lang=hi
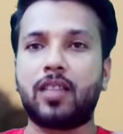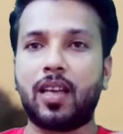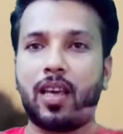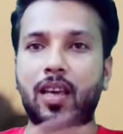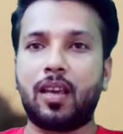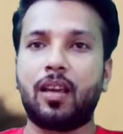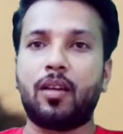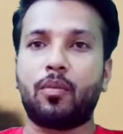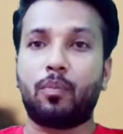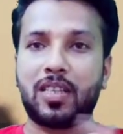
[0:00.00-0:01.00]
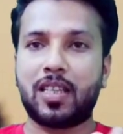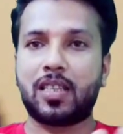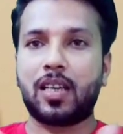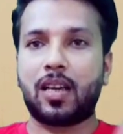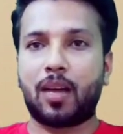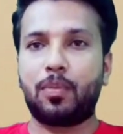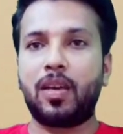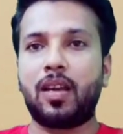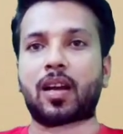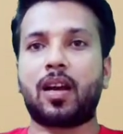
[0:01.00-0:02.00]
जिनकी वजह से
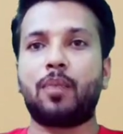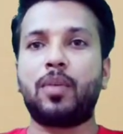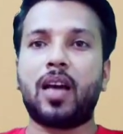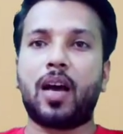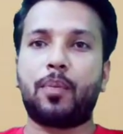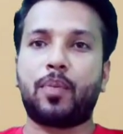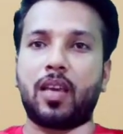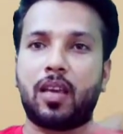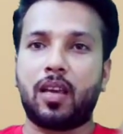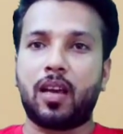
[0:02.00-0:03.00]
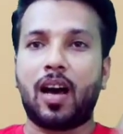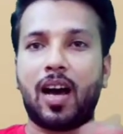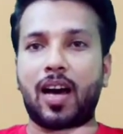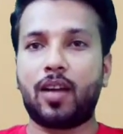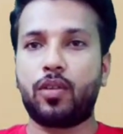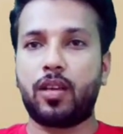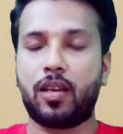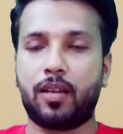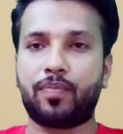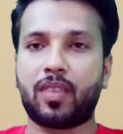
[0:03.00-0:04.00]
कभी न कभी आपकी हार हुई
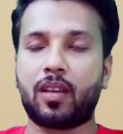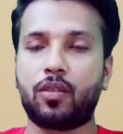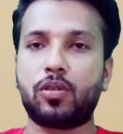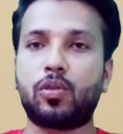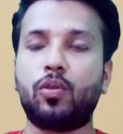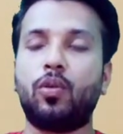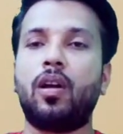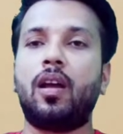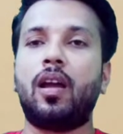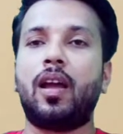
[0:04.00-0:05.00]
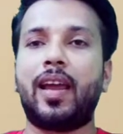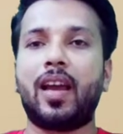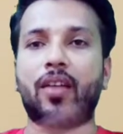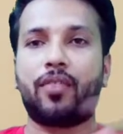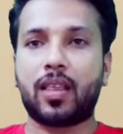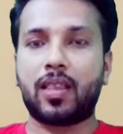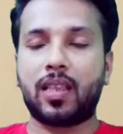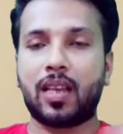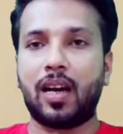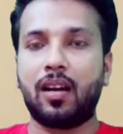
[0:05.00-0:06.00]
है दोस्तों एक
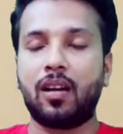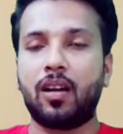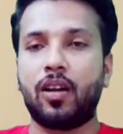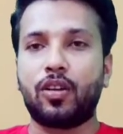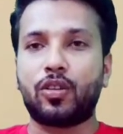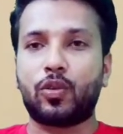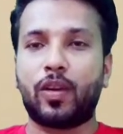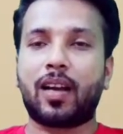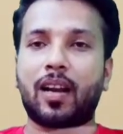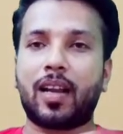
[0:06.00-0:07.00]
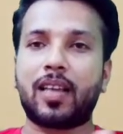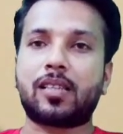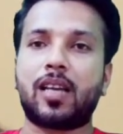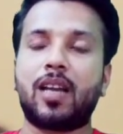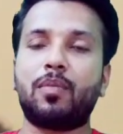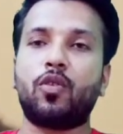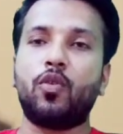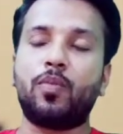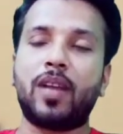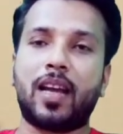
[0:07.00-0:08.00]
व्यक्ति था जो एक रेगिस्तान में
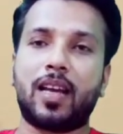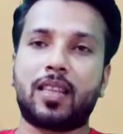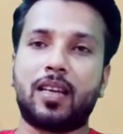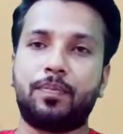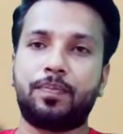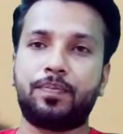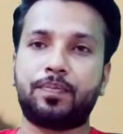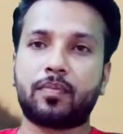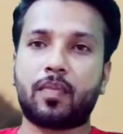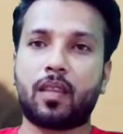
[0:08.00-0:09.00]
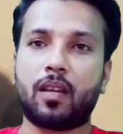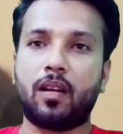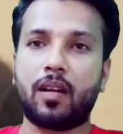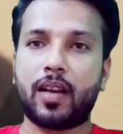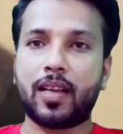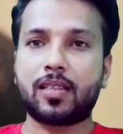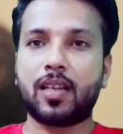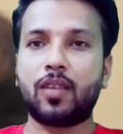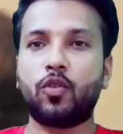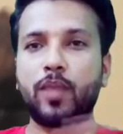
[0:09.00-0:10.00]
घूमने गया था
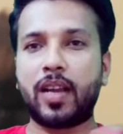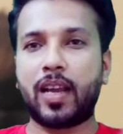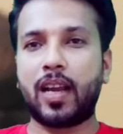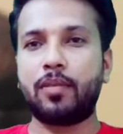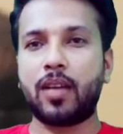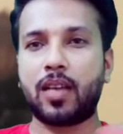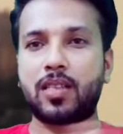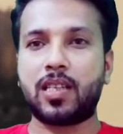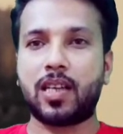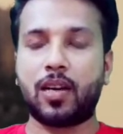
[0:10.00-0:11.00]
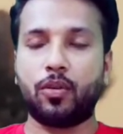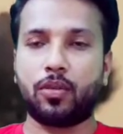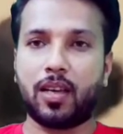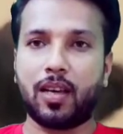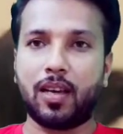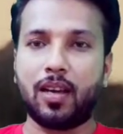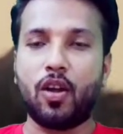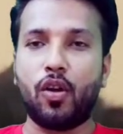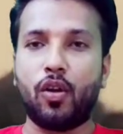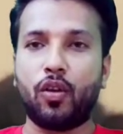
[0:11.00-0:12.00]
रेगिस्तान घूमने के लिए भी अच्छी जगह होती है
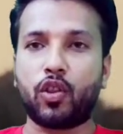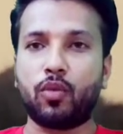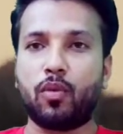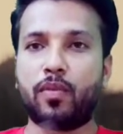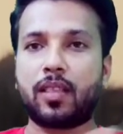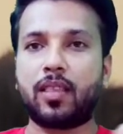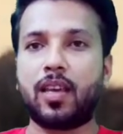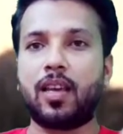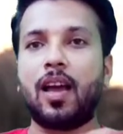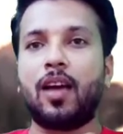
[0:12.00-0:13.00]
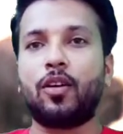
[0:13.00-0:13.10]
तो वो व्यक्ति